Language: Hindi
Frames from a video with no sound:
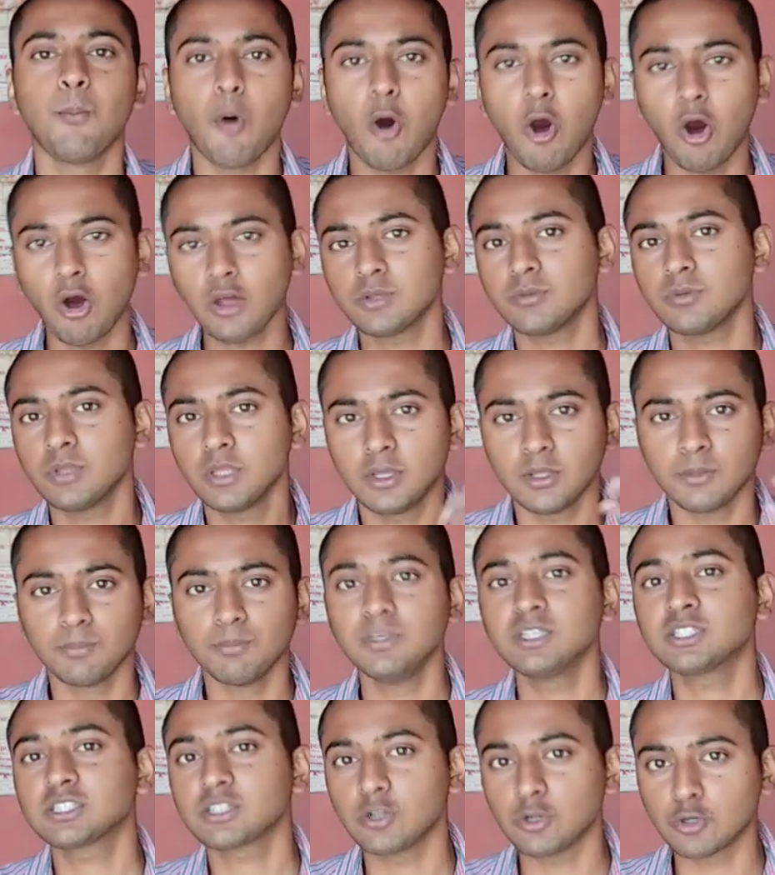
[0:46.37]
बहुत
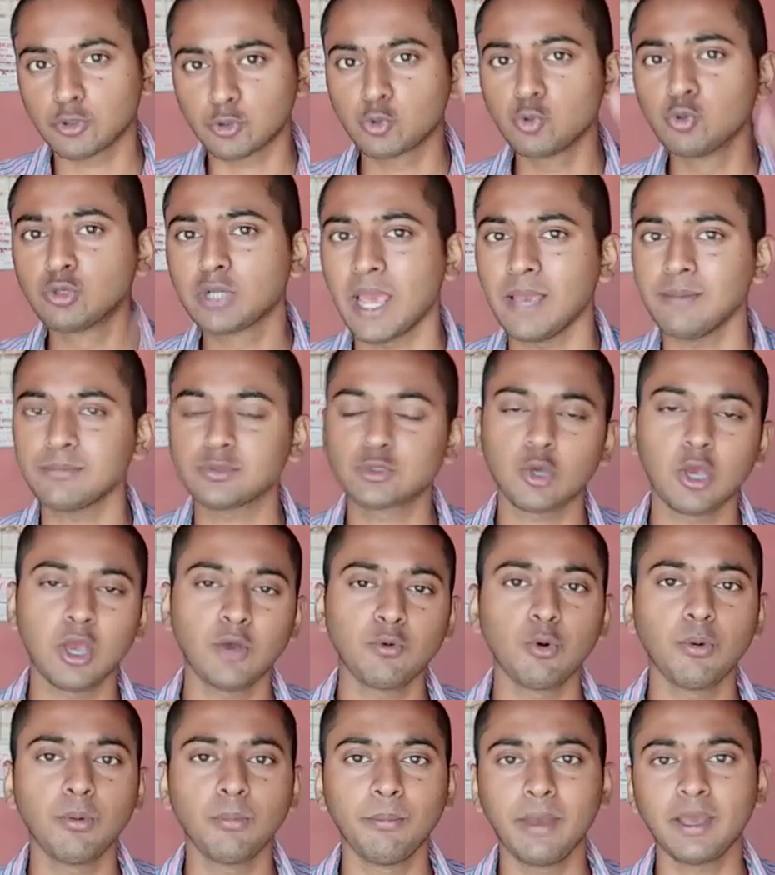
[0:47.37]
मिस टू टाइम्स जो है
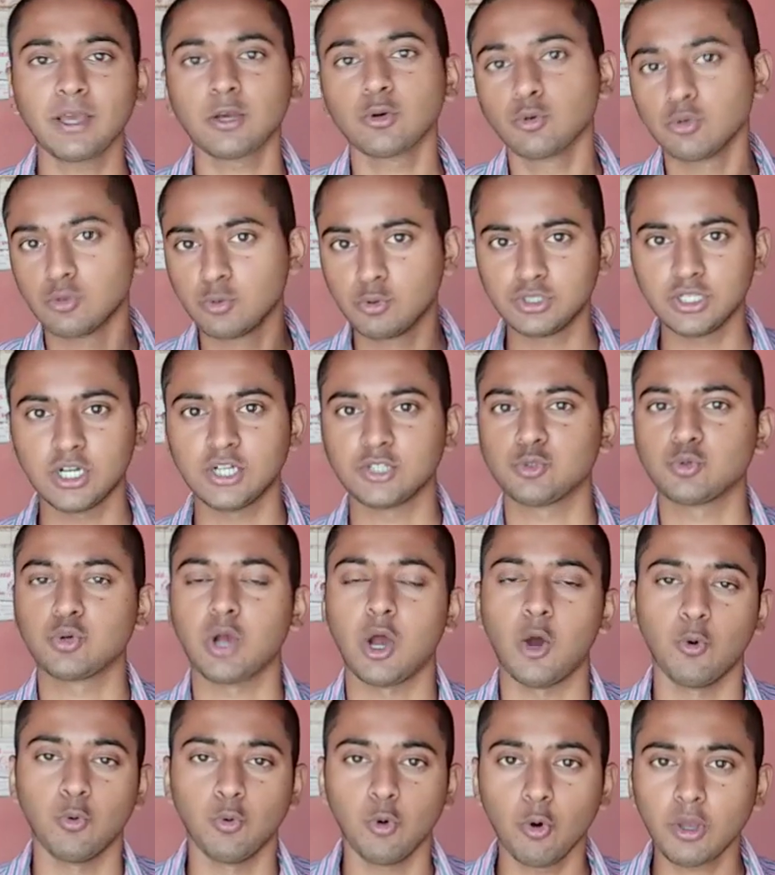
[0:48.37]
वो मैं गुजर
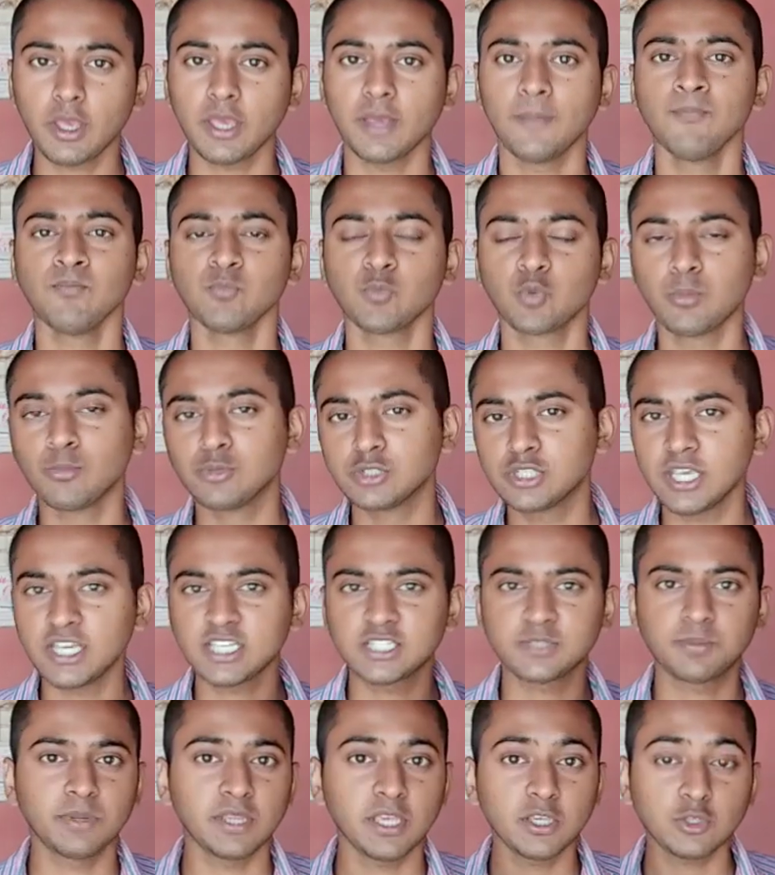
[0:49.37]
चुका हूँ ओके तो मुझे
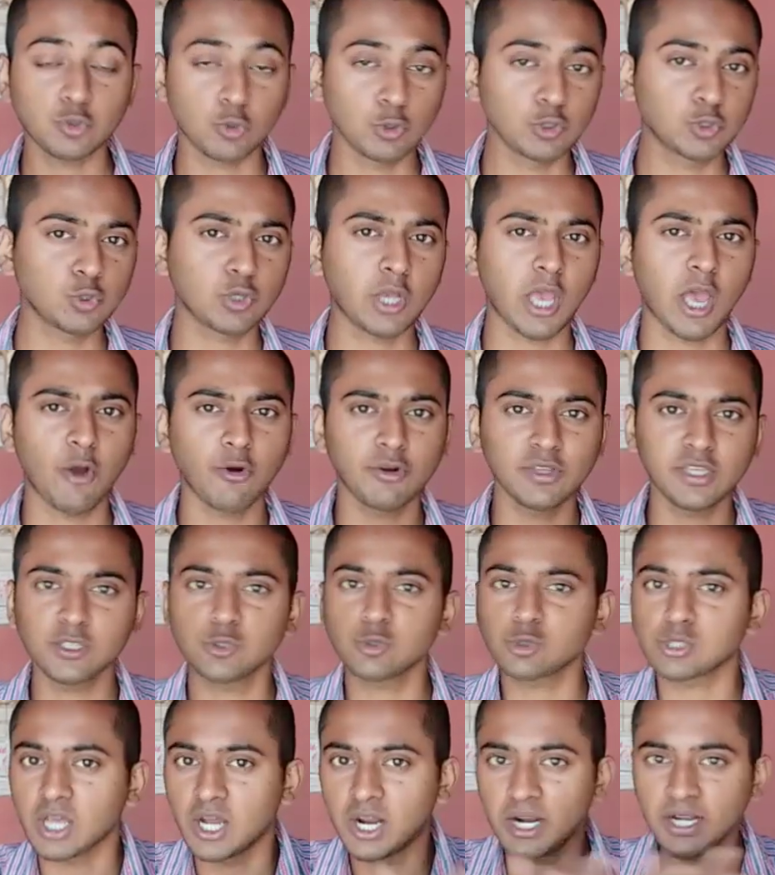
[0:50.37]
एक्सपीरियंस हो चुका है और ये
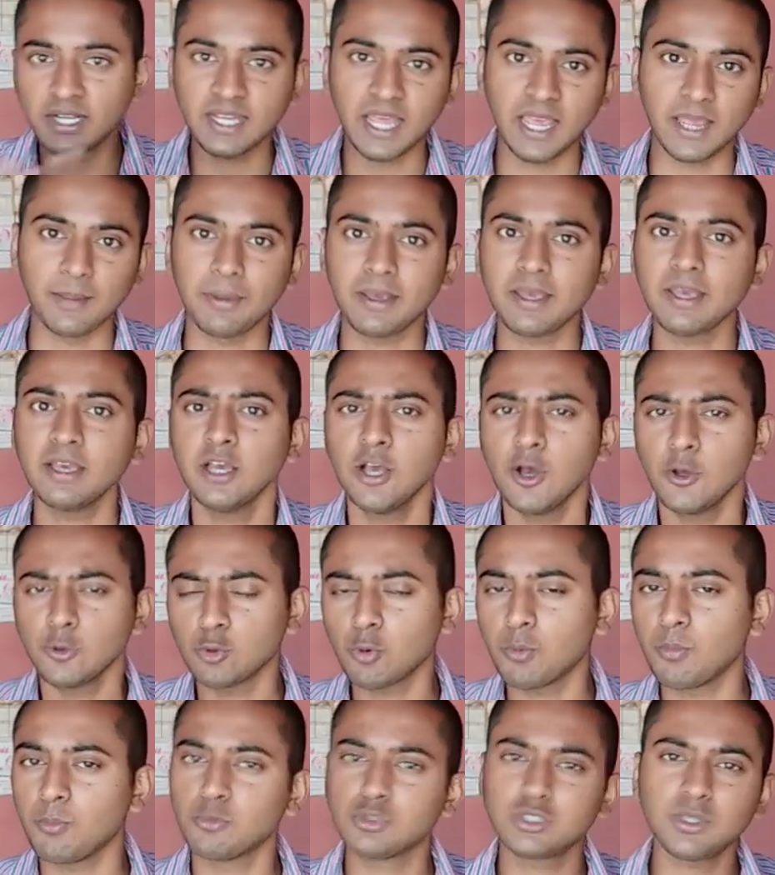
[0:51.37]
जो थर्ड टाइम है
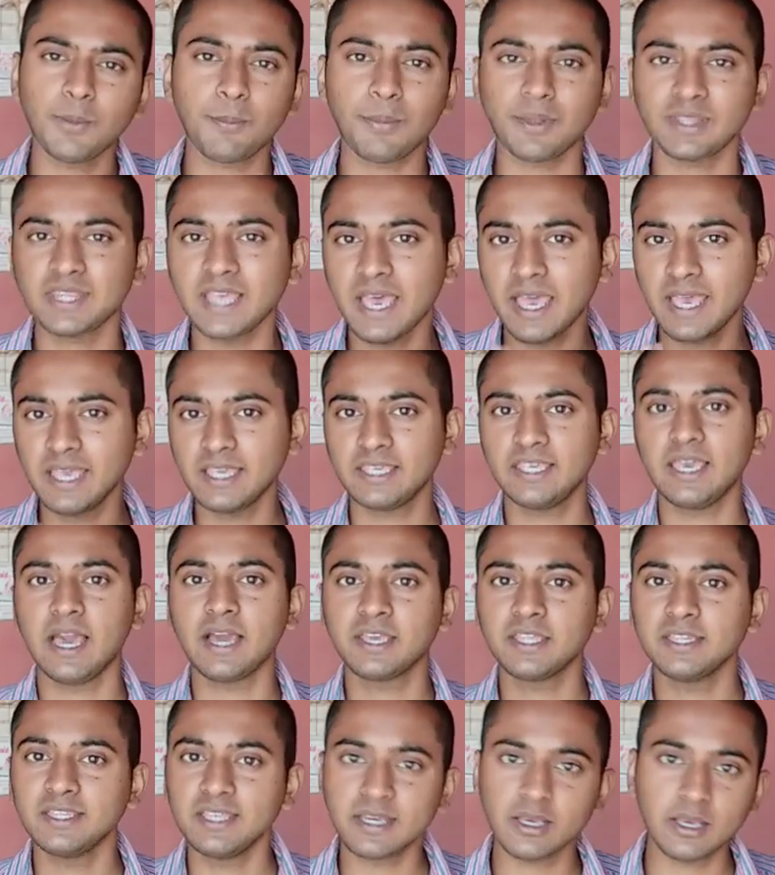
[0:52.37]
तो मुझे पता है कि
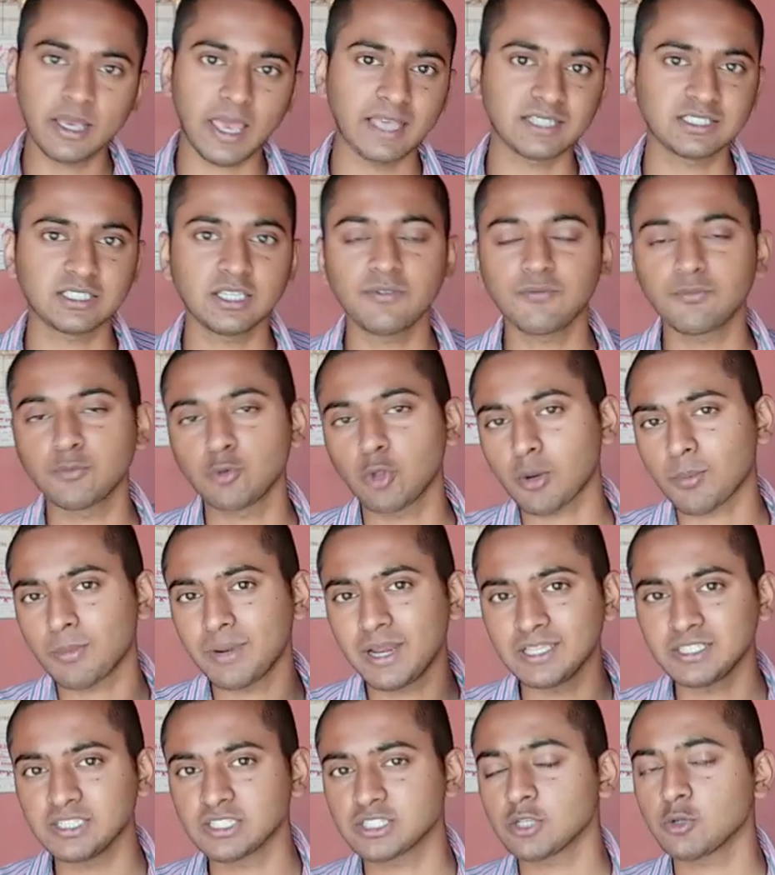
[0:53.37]
आखिर ये कैसे
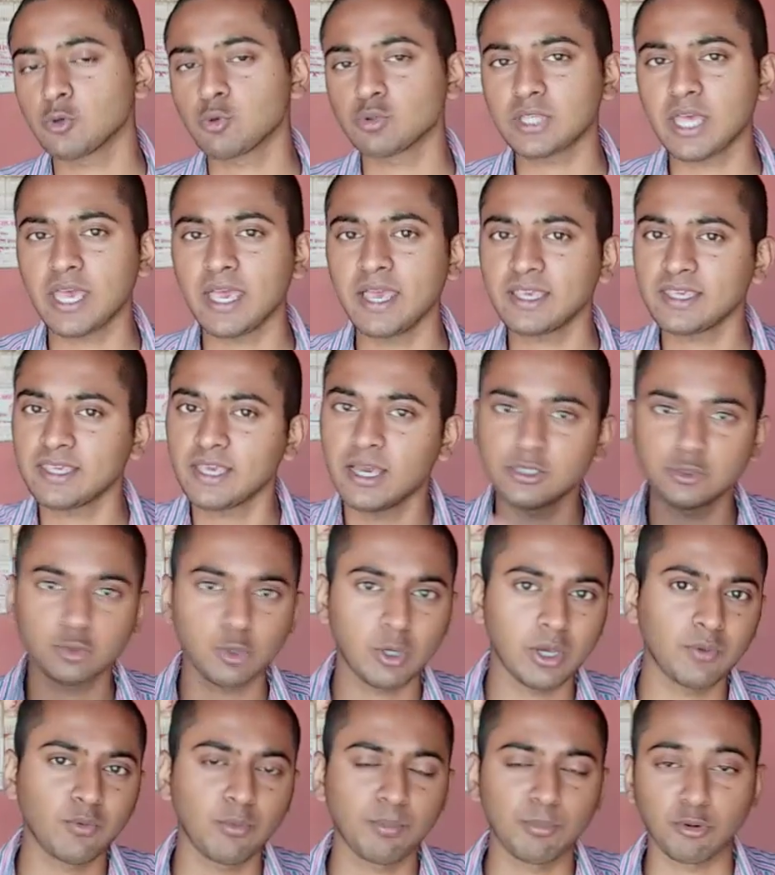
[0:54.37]
नॉर्मलाइजेशन होता है क्या
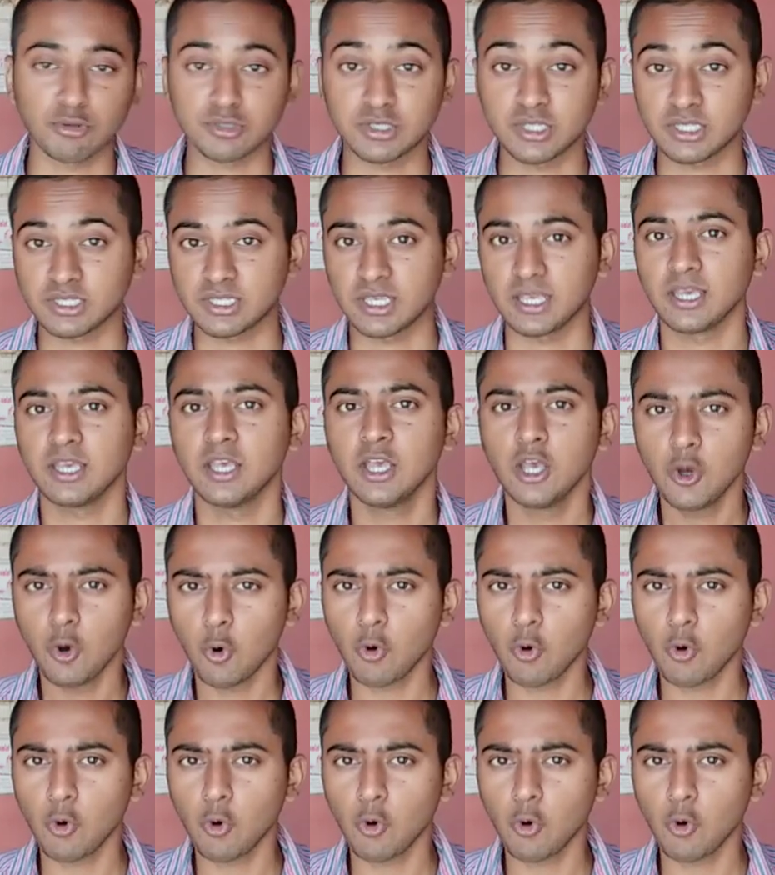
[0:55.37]
जो है वो प्रोसेस है